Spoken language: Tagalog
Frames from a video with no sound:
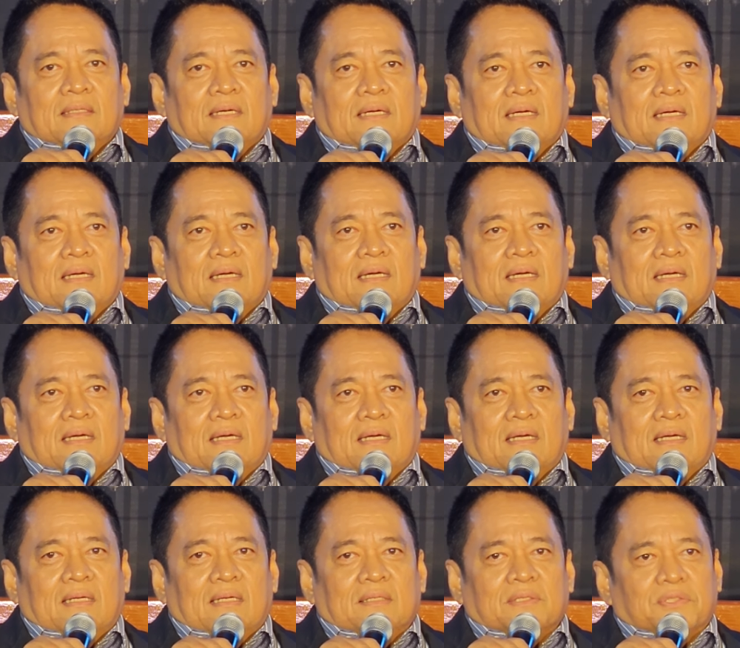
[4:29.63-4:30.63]

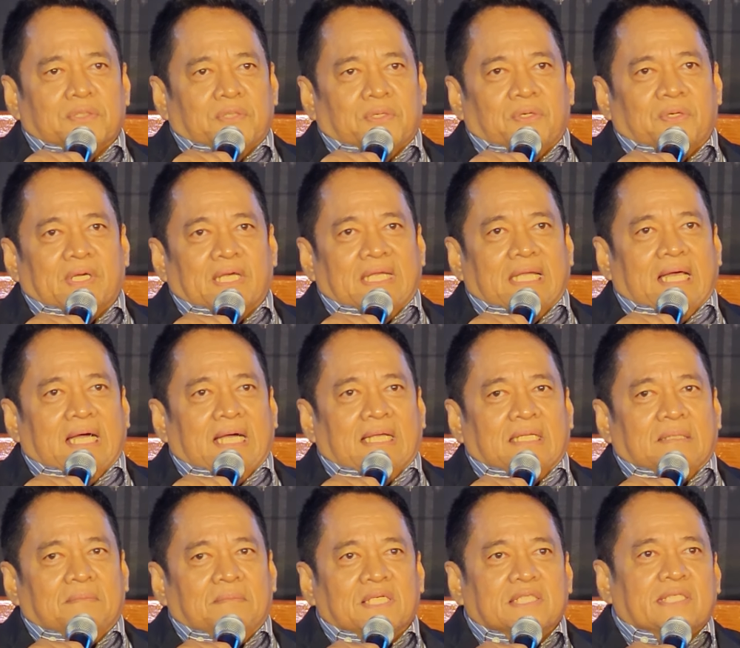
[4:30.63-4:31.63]
Uh, so,
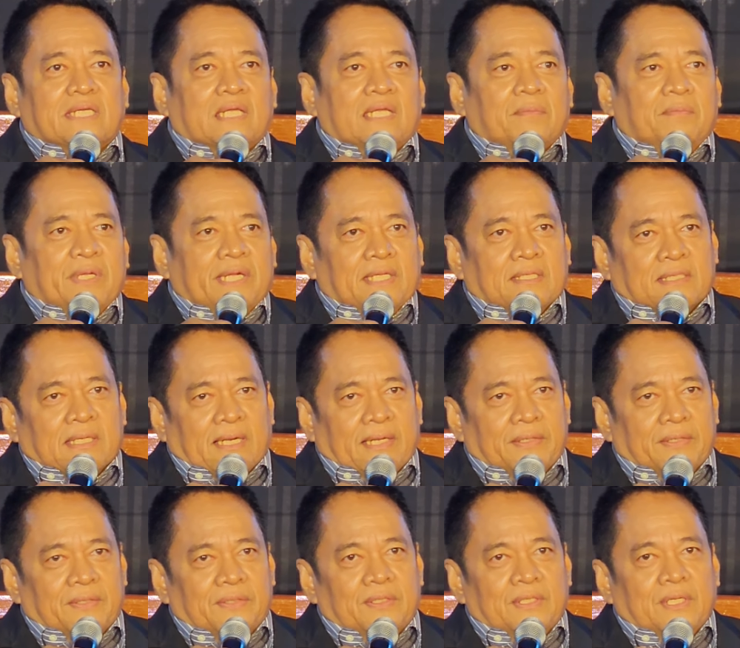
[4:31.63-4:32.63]
kailangan mag-celebrate
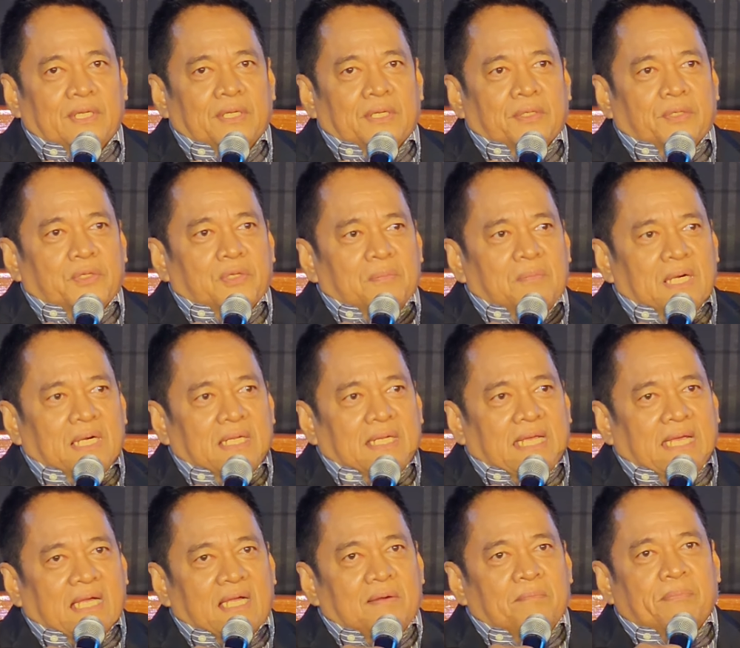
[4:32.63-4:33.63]
tayo. Yung mga
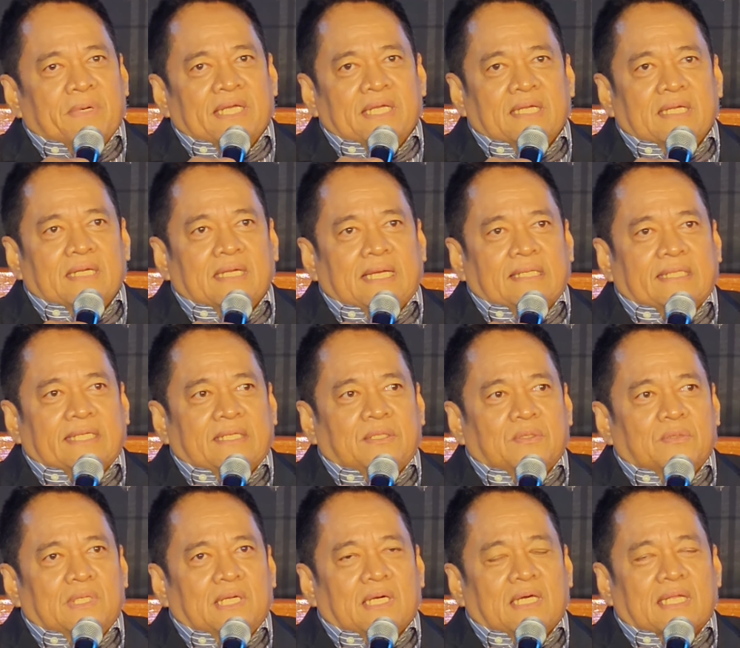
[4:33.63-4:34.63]
nagampanan natin
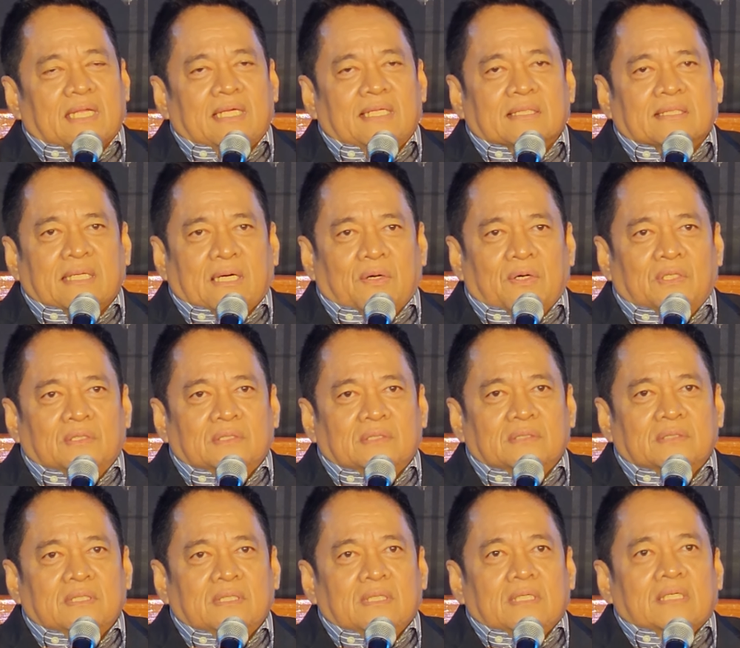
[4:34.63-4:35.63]
nung nakaraang
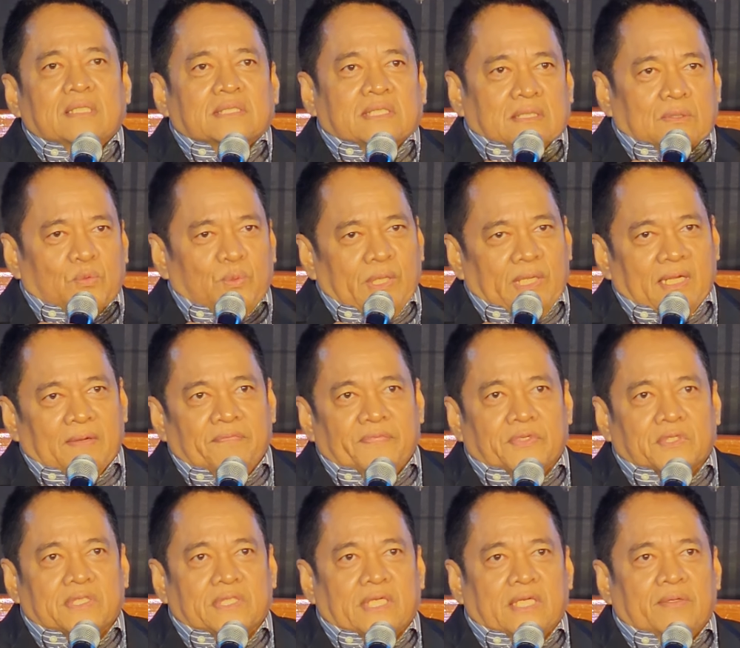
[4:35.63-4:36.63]
taon, we have
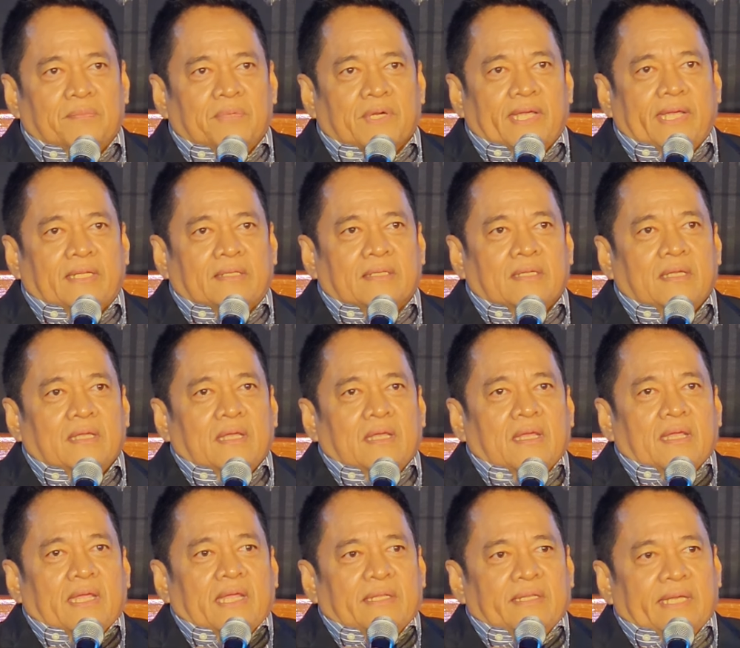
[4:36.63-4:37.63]
to celebrate.
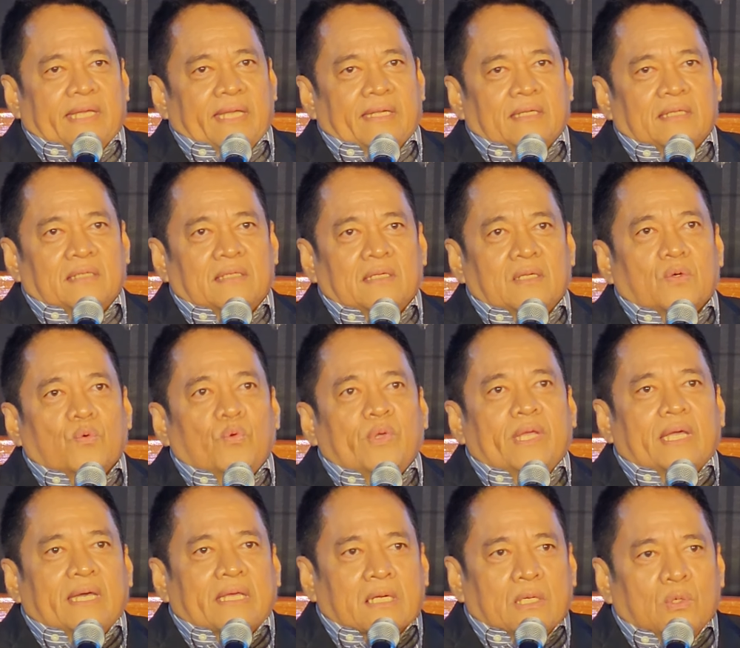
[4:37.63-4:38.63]
And then,
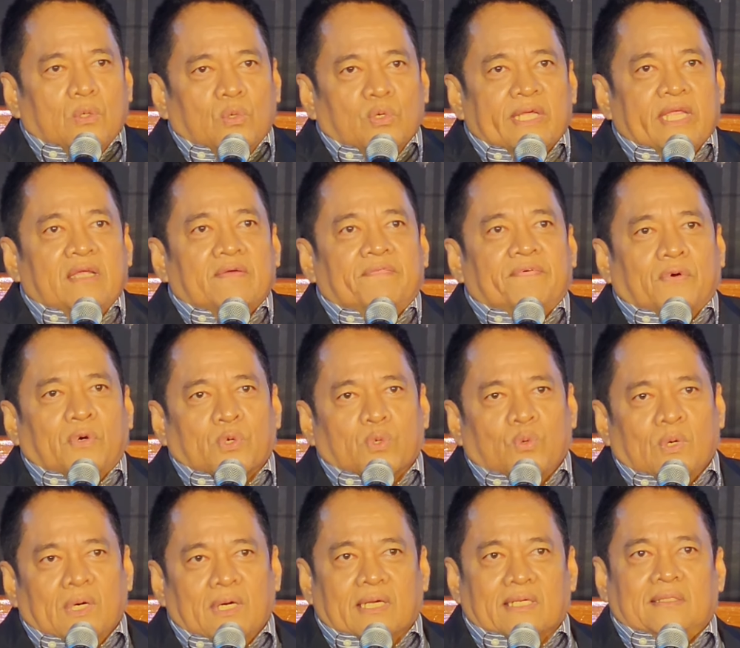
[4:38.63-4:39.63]
we are looking
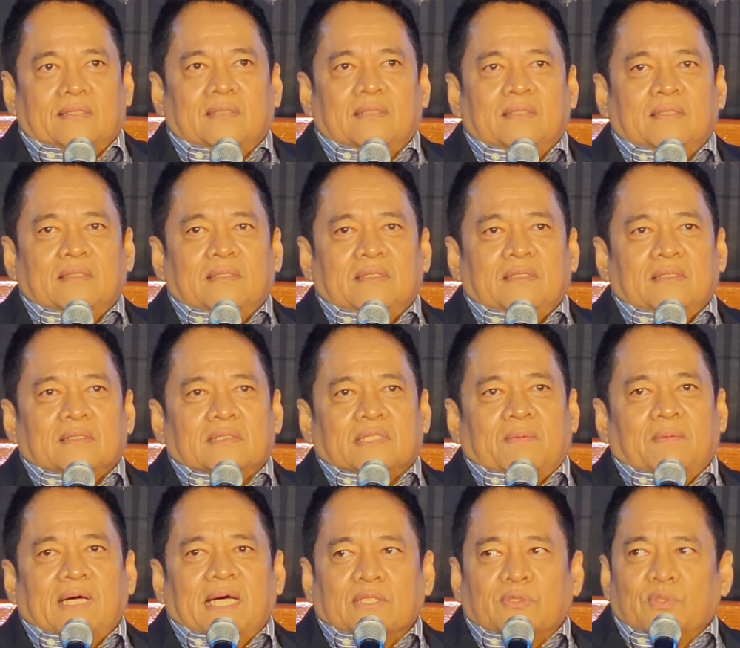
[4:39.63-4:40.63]
forward
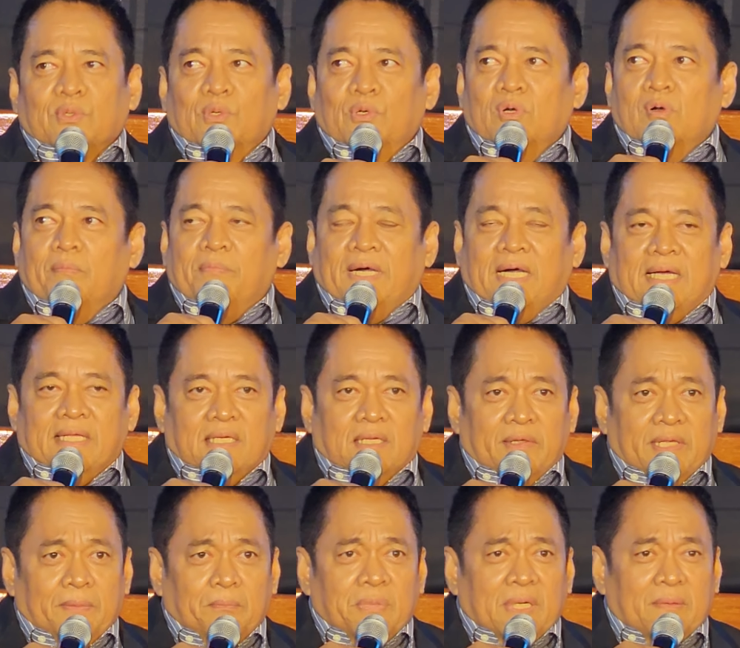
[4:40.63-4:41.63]
sa mga tulong pa
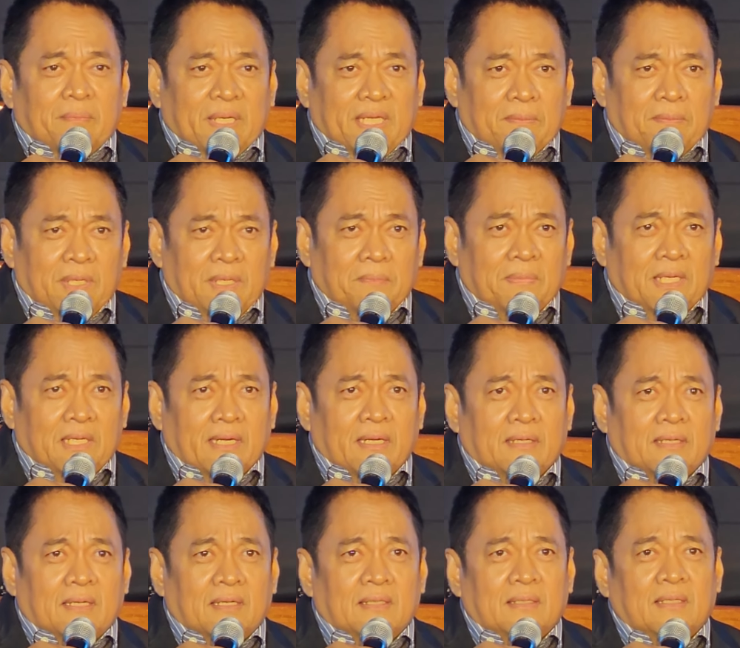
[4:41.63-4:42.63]
na may
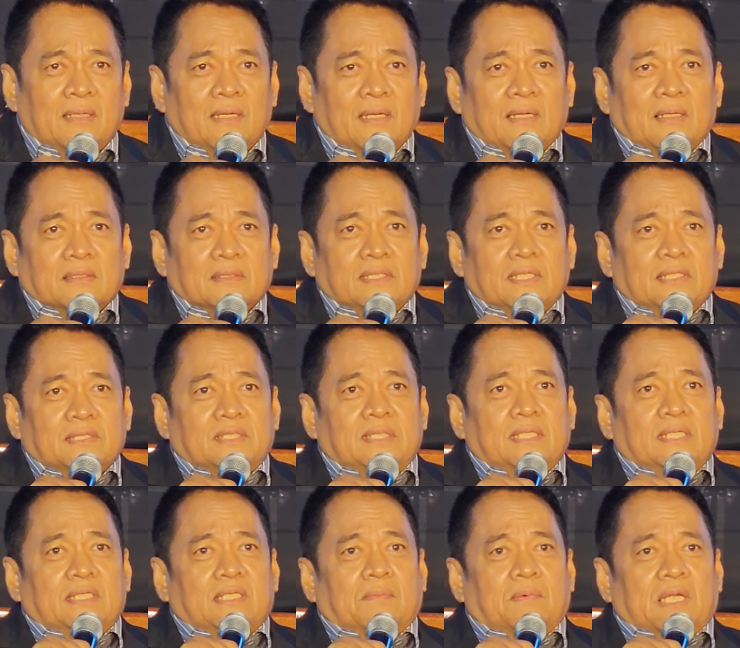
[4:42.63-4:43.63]
bibigay ng
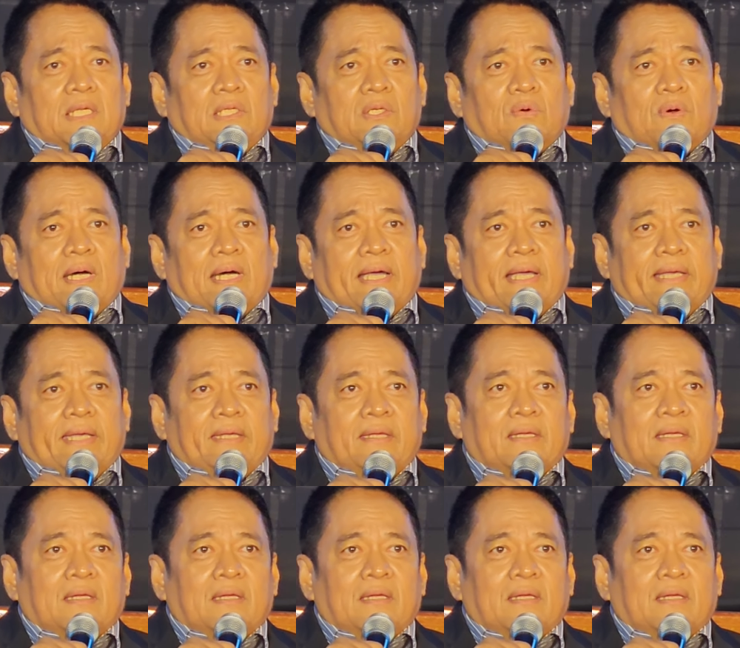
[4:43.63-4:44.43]
CCWI,